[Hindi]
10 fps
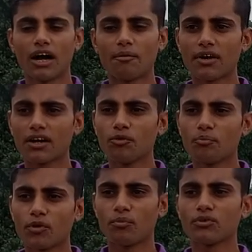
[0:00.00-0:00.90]
हमारे
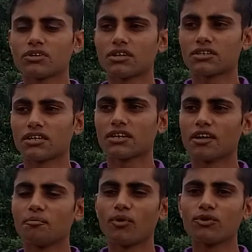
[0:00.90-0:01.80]
ऊपर बहुत कष्ट
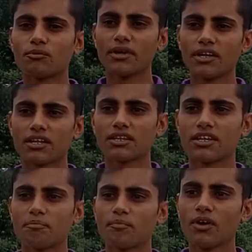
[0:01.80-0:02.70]
किया बहुत मेहनत
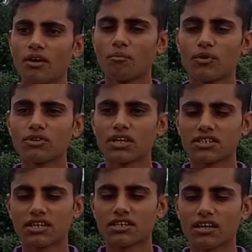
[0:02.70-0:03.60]
से बहुत
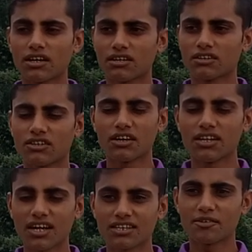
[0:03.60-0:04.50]
अच्छा तरह
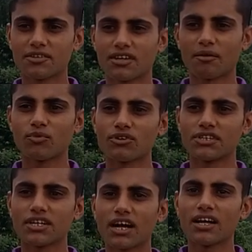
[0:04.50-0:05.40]
तरीका से हमको
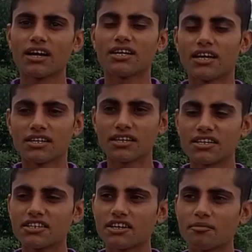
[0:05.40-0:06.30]
सिखाया ऐसा
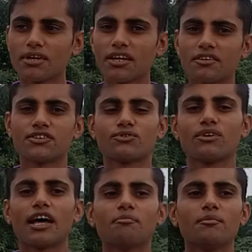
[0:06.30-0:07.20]
टीचर मैंने
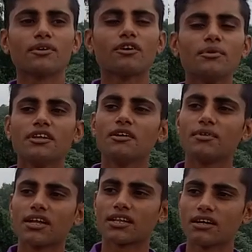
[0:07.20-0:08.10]
स्कूल लाइफ में भी कभी नहीं
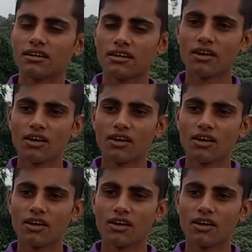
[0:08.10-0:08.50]
मिला था